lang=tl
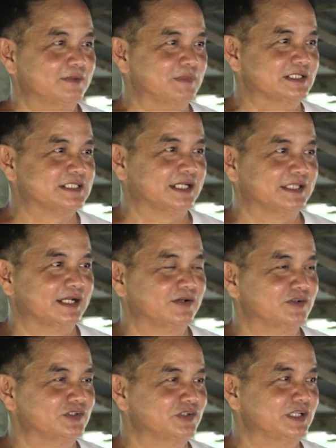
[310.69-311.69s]
may sakit na
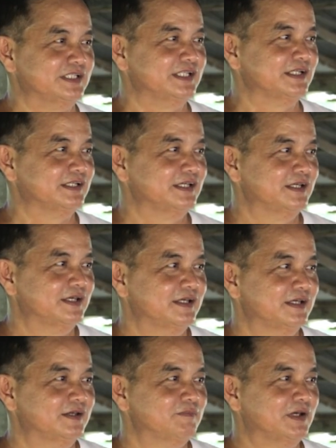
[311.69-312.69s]
ganun yung itik.
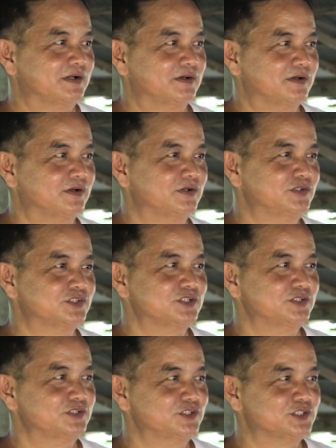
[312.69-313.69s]
Pero eh, yun,
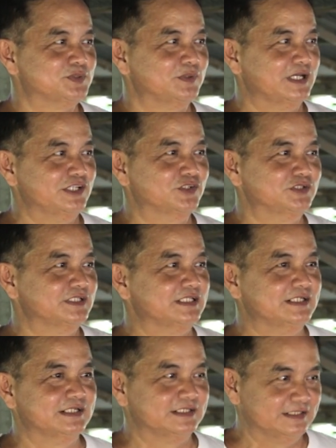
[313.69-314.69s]
yun, yun
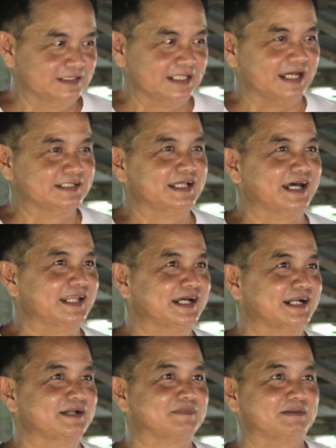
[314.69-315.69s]
daan-daan
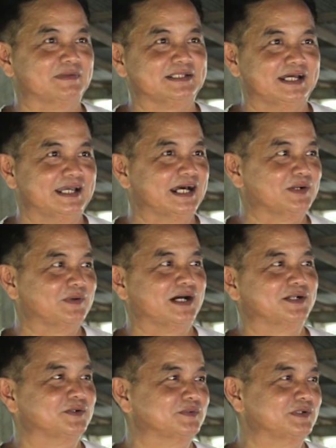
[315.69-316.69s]
lang namamatay,
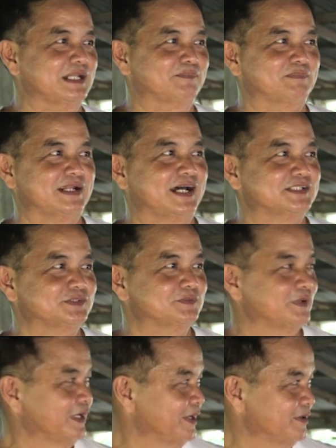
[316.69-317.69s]
araw-araw ilang piraso.
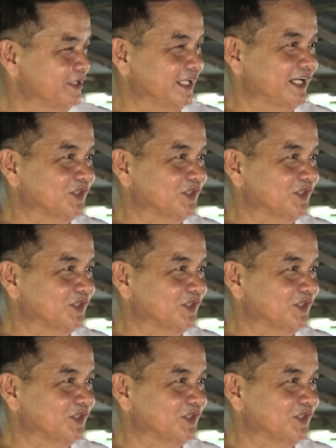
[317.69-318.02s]
Hindi